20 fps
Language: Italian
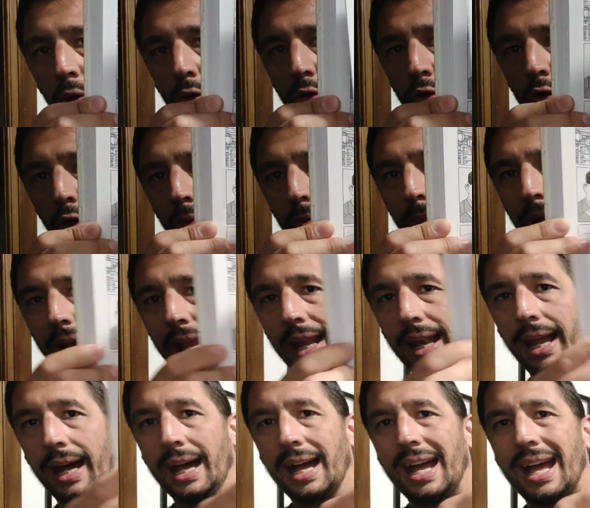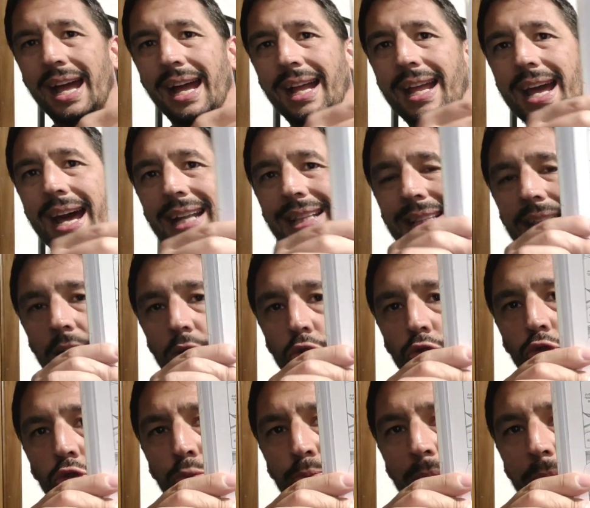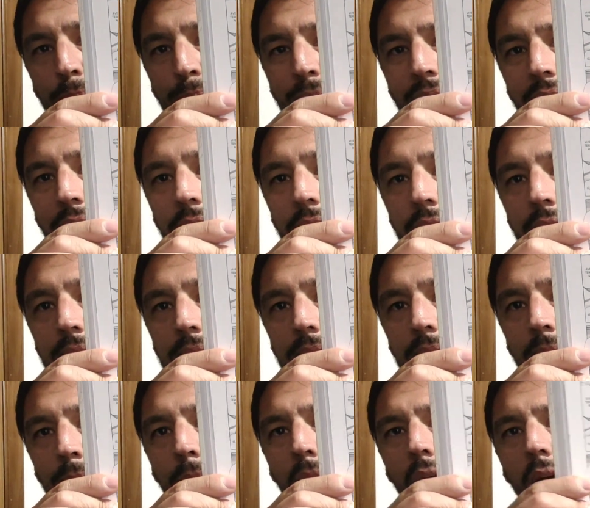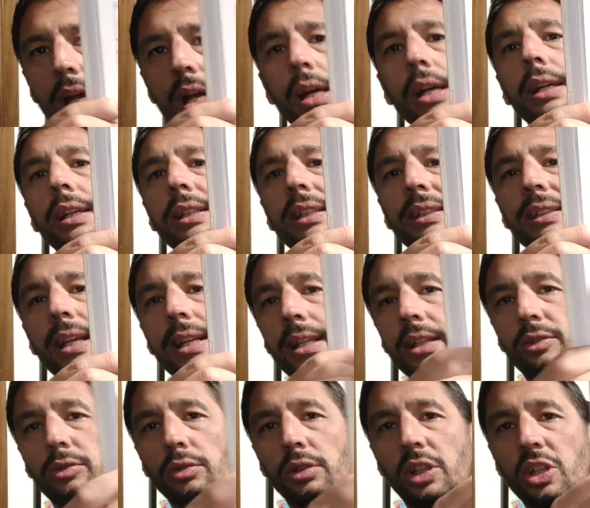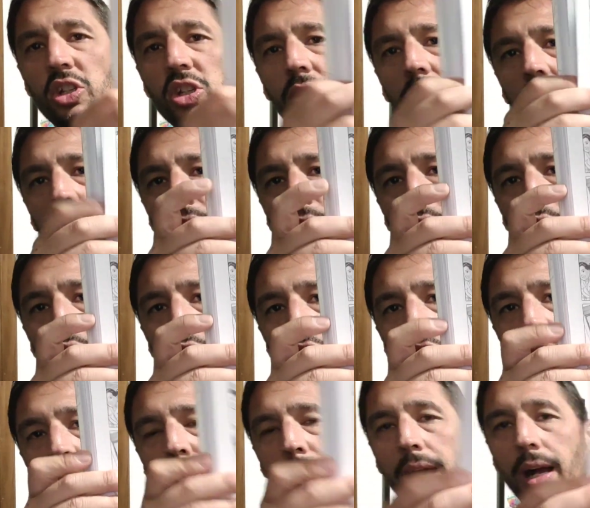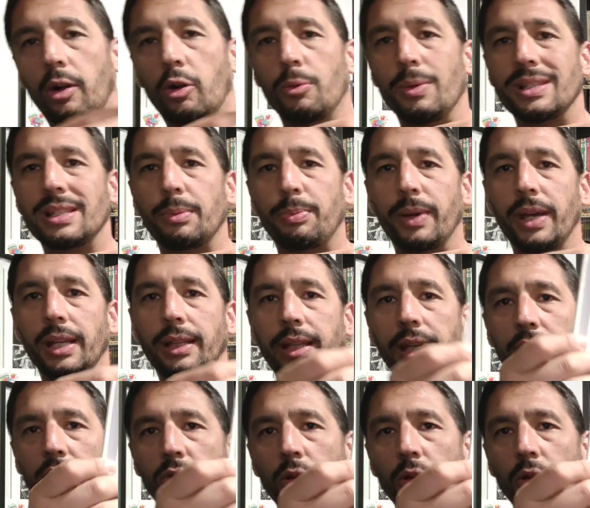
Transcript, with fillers: molto bella carta super bianchissima i disegni sono di Giro Taniguchi ma come sapete